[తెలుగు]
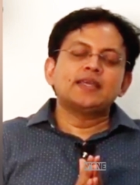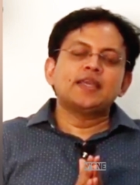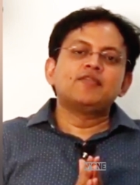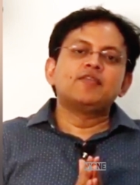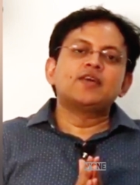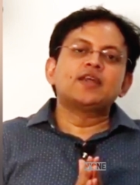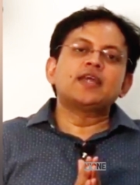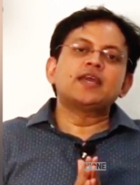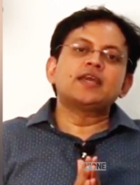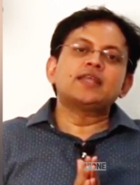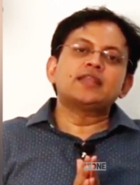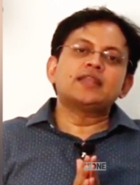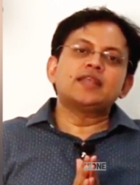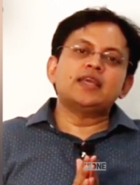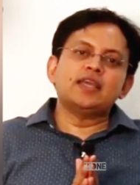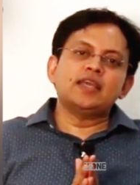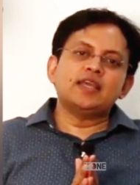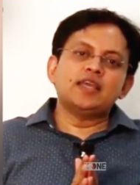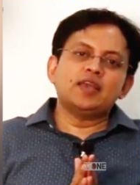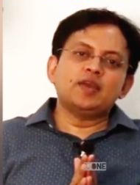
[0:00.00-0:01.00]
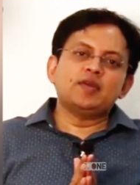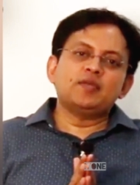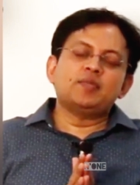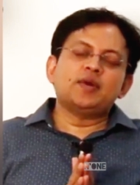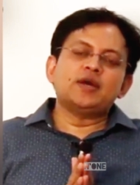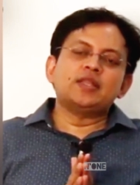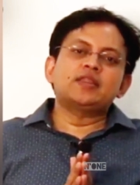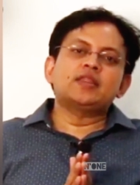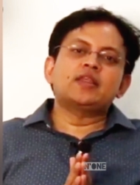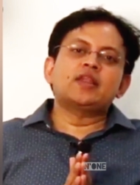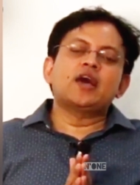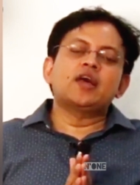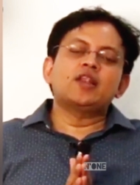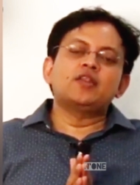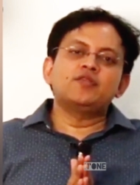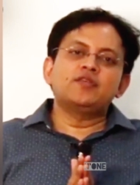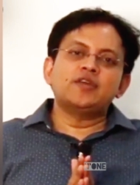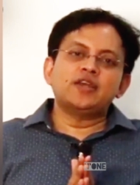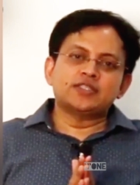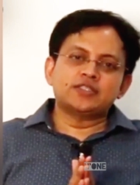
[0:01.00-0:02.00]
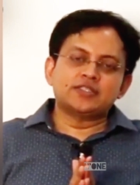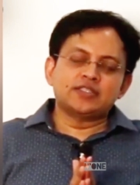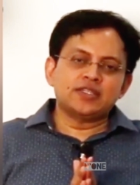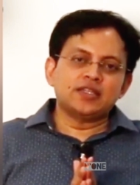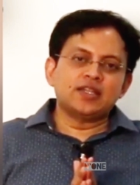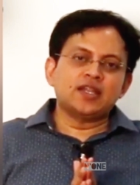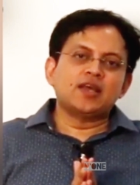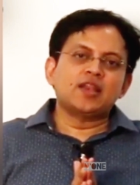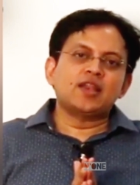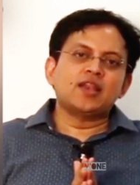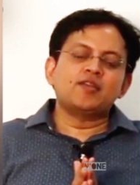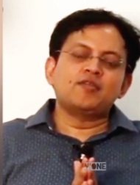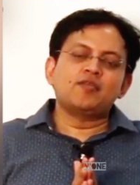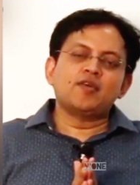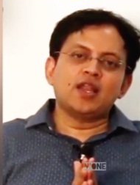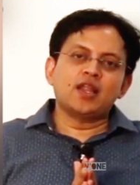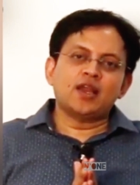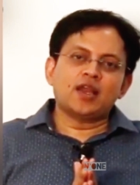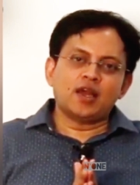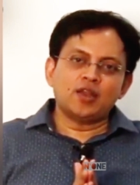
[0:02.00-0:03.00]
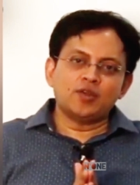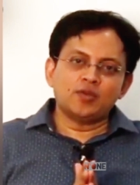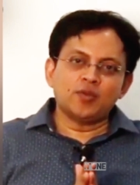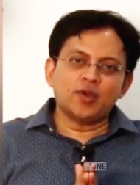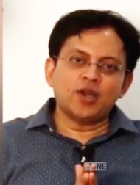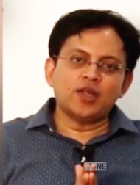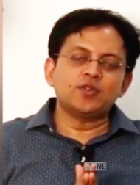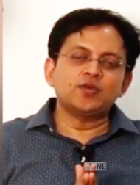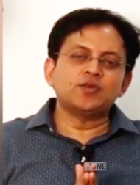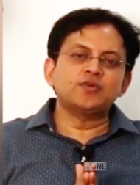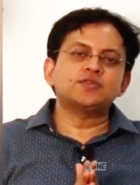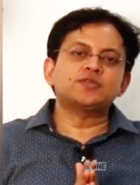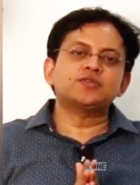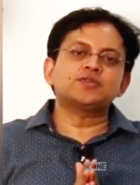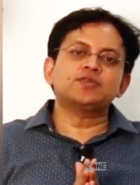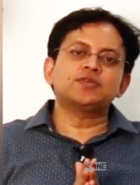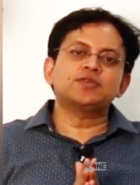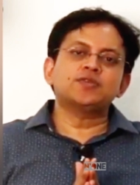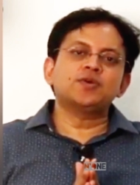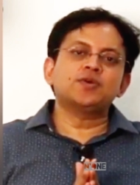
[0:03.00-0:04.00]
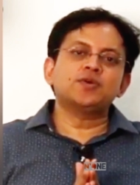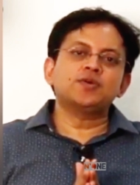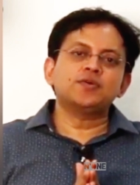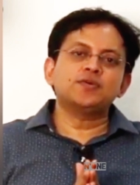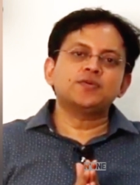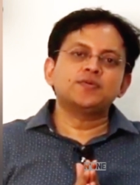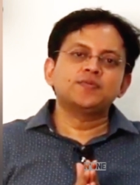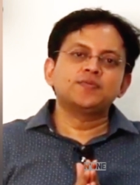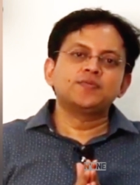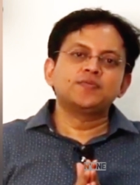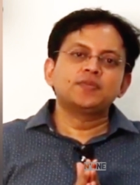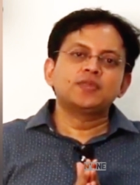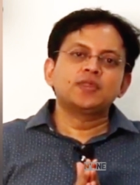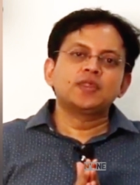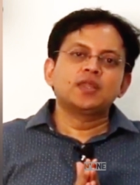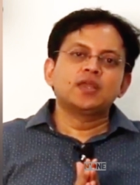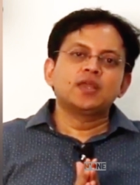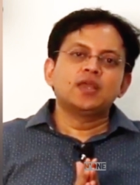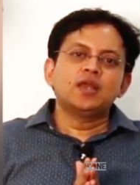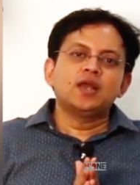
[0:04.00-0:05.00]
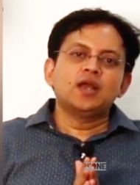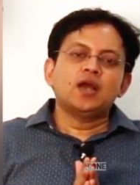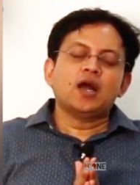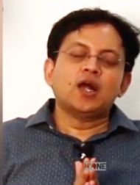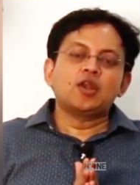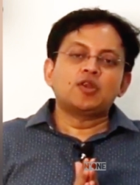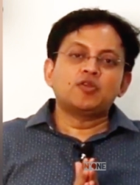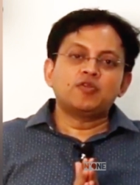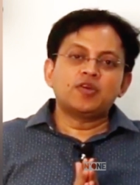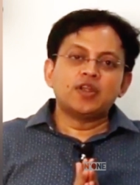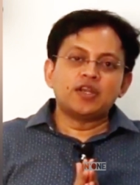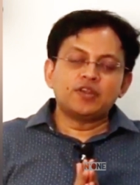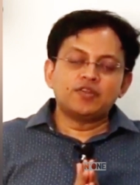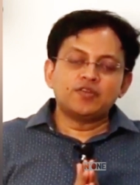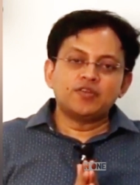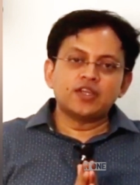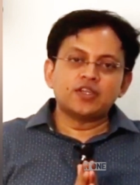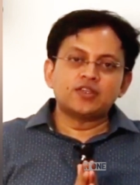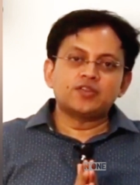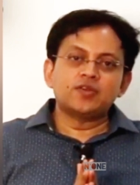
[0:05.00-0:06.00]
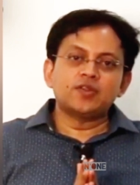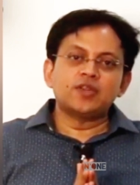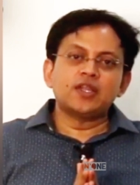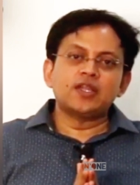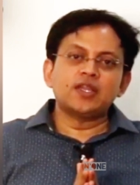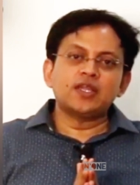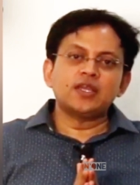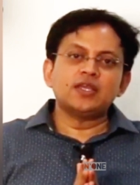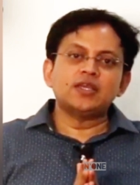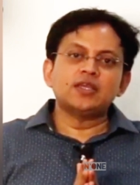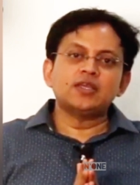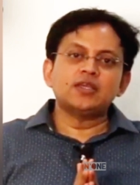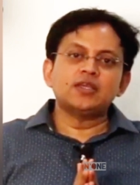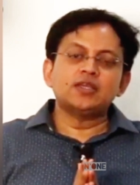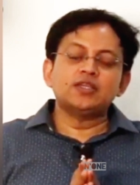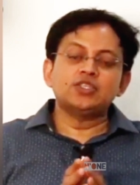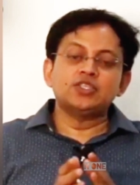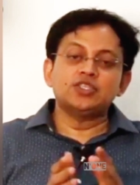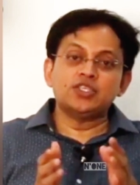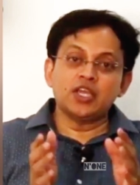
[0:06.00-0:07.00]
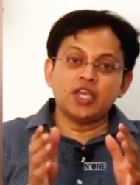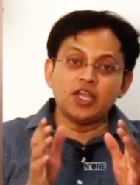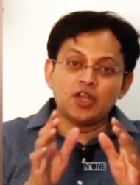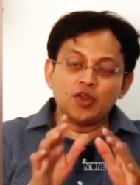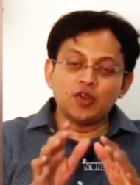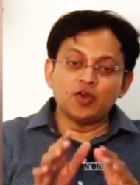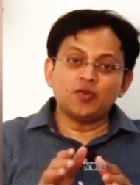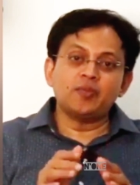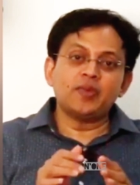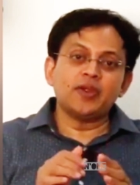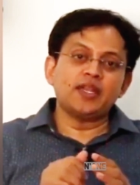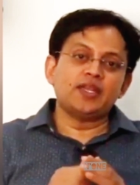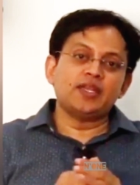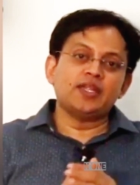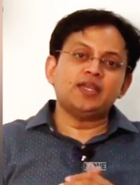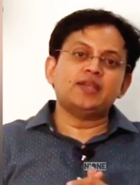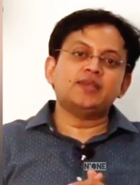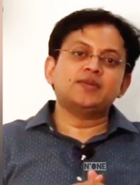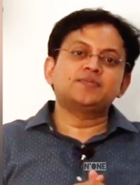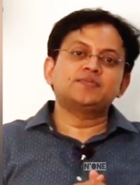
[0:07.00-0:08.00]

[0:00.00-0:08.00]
ఎవరైతే మంత్రాలు వేస్తున్నారని వాళ్ళకు అనుమానం వస్తుందో అటువంటి వ్యక్తులని జైల్లో పెట్టి